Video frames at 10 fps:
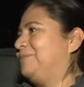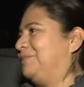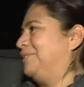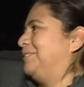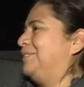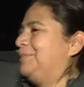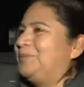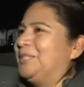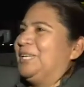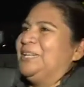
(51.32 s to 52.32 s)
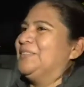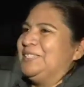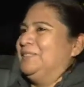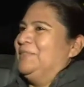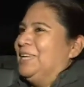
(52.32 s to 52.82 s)
qué no? Porque no
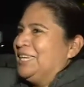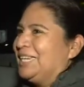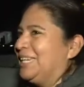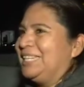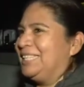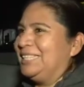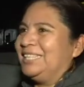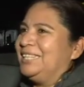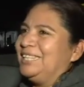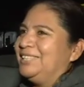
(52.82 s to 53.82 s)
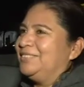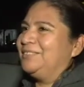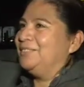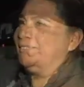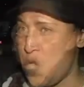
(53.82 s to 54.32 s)
sé manejar el internet yo.
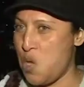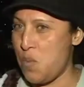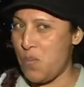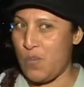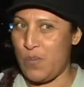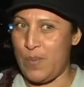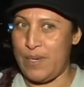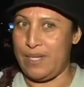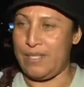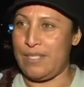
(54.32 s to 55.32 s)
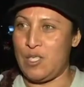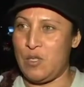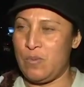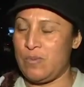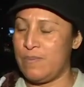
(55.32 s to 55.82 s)
Ah, pues
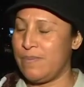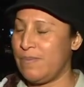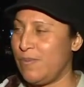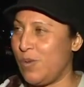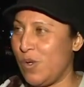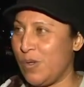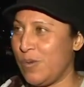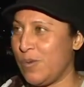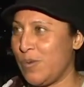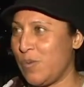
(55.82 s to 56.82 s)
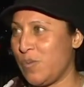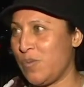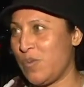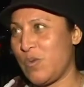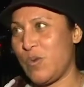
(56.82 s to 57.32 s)
no.
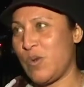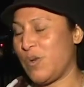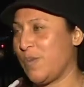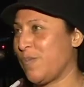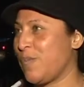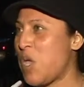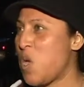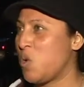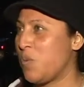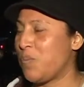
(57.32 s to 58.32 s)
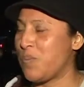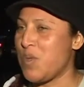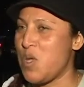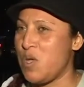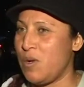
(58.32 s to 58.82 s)
No. ¿Por qué no?
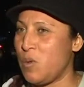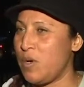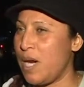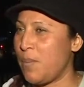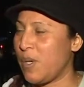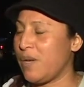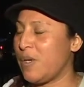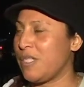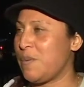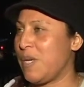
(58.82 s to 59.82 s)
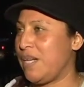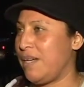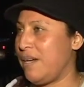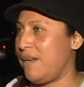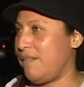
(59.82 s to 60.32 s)
Una porque no sé
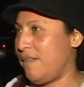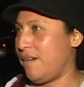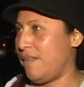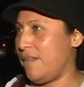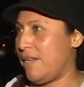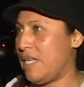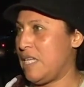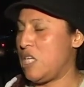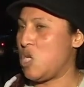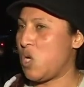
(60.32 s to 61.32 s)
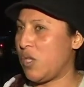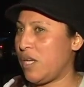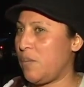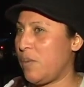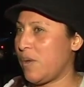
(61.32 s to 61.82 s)
manejar el internet y
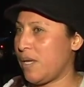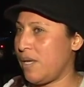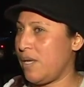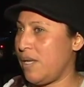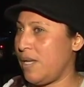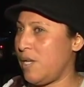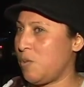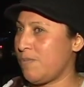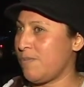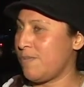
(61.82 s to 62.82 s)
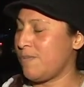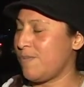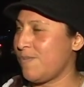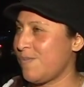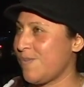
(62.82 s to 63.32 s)
otra porque
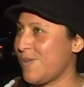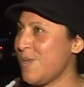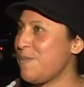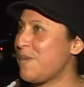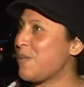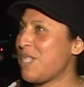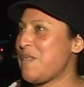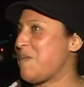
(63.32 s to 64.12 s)
no me gusta